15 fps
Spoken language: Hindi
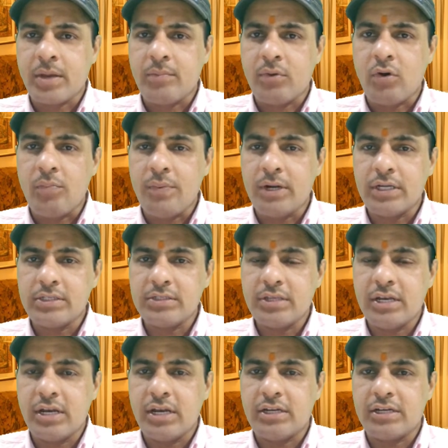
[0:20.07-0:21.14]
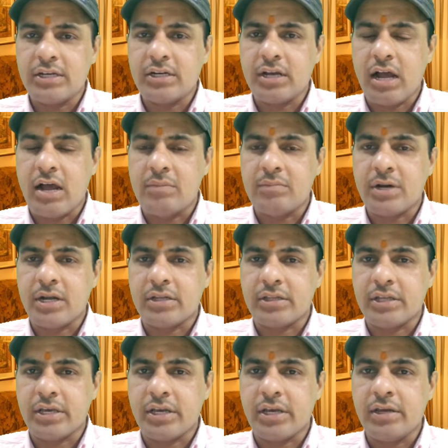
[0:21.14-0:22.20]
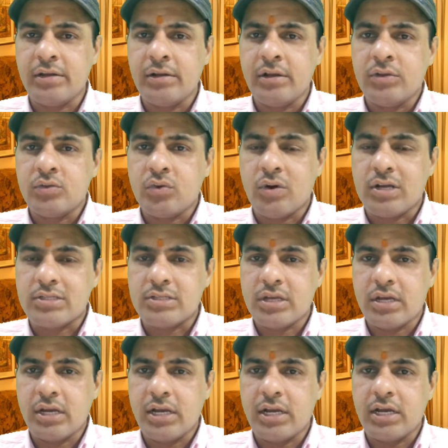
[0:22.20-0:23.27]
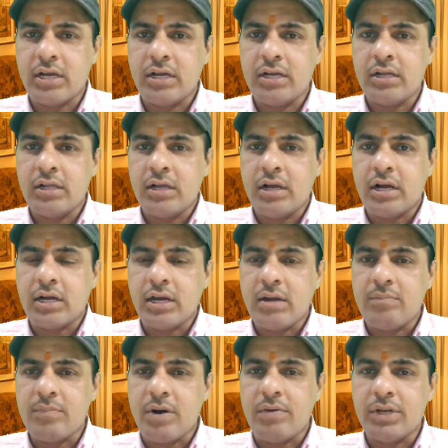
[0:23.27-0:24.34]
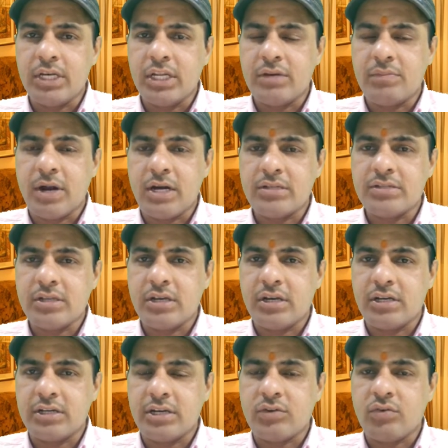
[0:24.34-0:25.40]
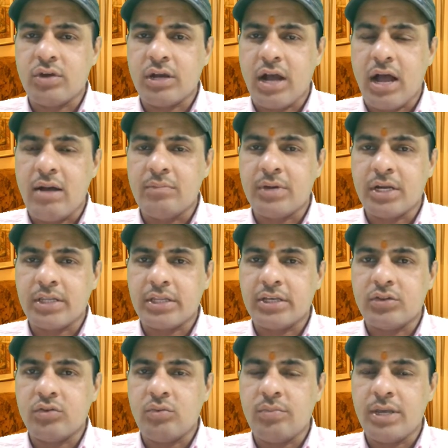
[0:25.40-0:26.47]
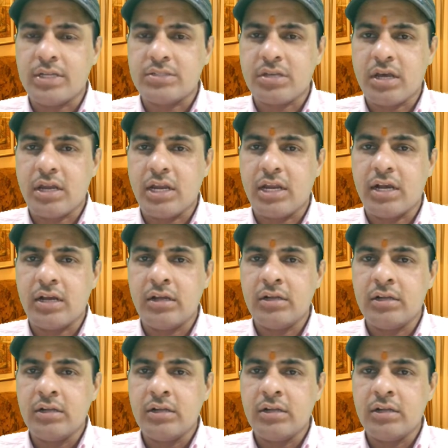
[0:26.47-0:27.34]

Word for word: प्रॉपर्टी से रिलेटेड काम करते हैं तो अच्छा रहेगा अगर आप भवन निर्माण से रिलेटेड कोई काम करते हैं तो भी अच्छा रहेगा